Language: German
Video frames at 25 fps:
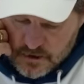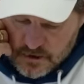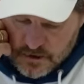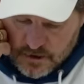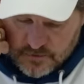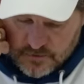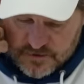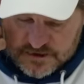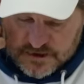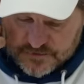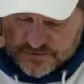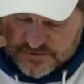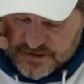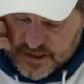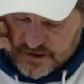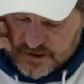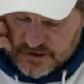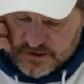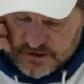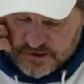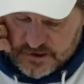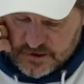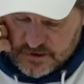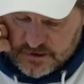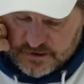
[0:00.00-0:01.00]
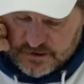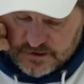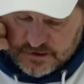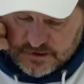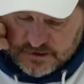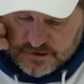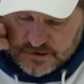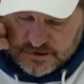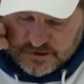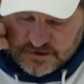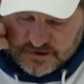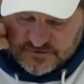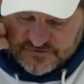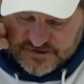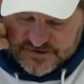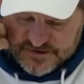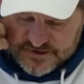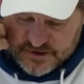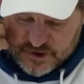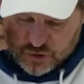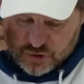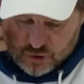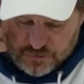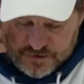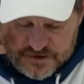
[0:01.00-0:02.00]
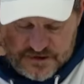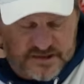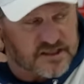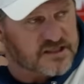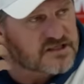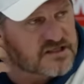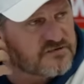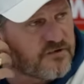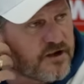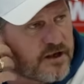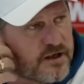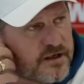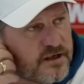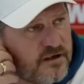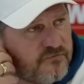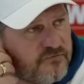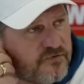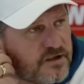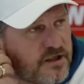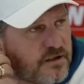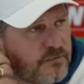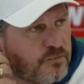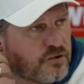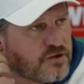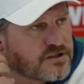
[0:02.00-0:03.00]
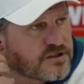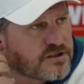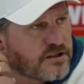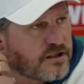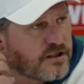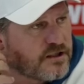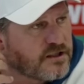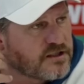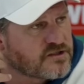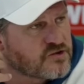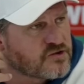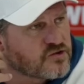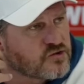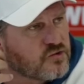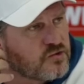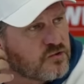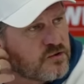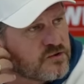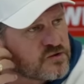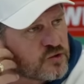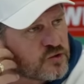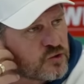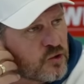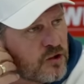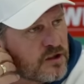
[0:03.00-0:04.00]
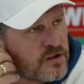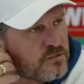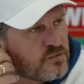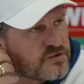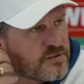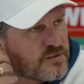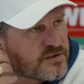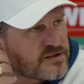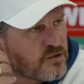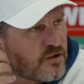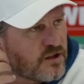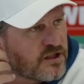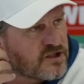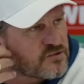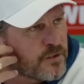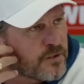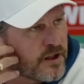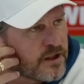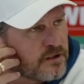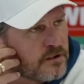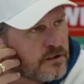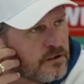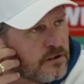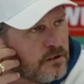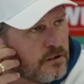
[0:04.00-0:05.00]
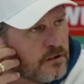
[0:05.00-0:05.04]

Aber es gibt Sachen, die, die, die, wenn sie nicht umgesetzt werden, haben wir in der Bundesliga nicht zu suchen und so deutlich muss man es auch ansprechen.